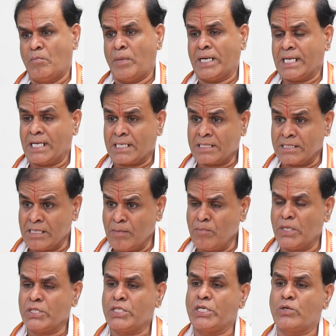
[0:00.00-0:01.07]
మన రక్త
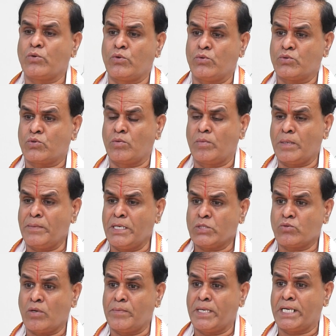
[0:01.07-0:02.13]
సంబంధికుడు సుబ్రహ్మణ్య
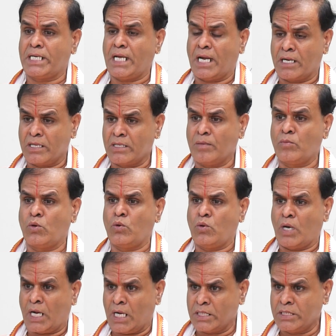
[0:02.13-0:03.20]
స్వామి అంటే అన్నదమ్ములు
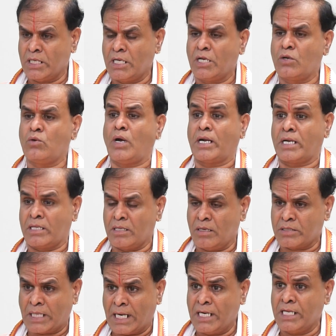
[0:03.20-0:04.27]
అక్క చెల్లెళ్ళు అన్నద
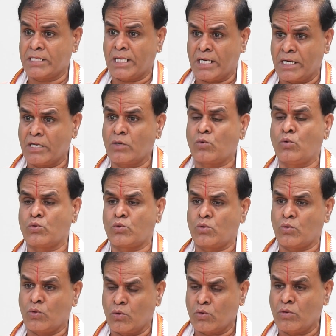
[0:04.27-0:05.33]
తల్లి తండ్రి
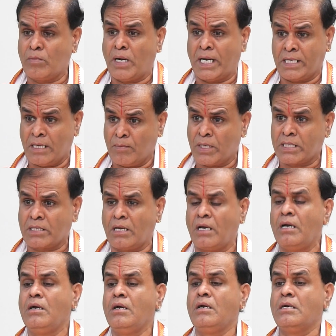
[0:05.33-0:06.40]
కూతురు కొడుకు భార్య భర్త
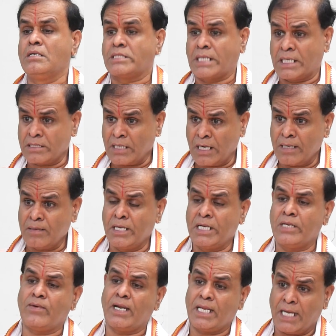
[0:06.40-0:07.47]
సంతానం లేని
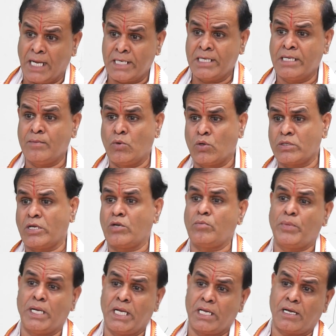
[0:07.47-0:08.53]
వాళ్ళకి ఆయననే మొక్కుతారు
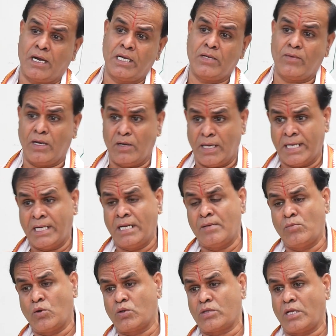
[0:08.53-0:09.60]
పెళ్లి కాని వాళ్ళు ఆయననే
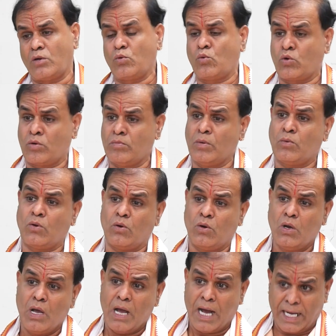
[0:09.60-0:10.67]
మొక్కుతారు కుటుంబంలో
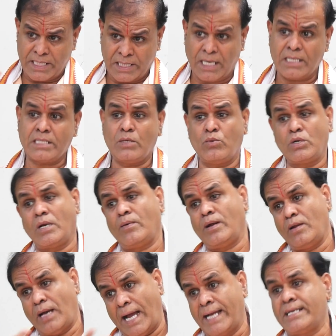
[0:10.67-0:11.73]
అశాంతి ఉన్న
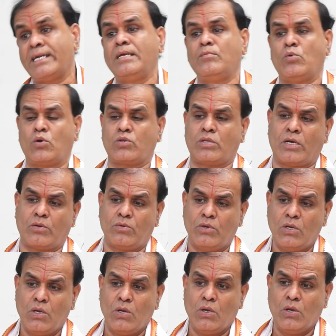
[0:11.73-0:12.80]
వాళ్ళు ఆయననే మొక్కుతారు
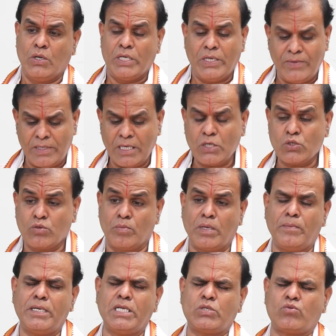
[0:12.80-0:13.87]
ఈ విధంగా
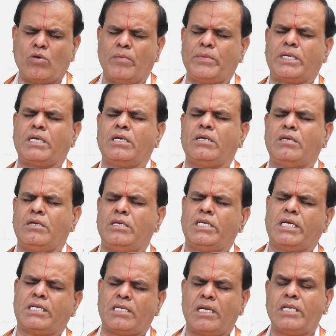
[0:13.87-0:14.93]
సుబ్రహ్మణ్య స్వామికి
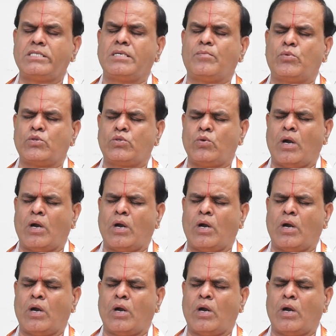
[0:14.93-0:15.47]
ఎన్న చెప్పొచ్చు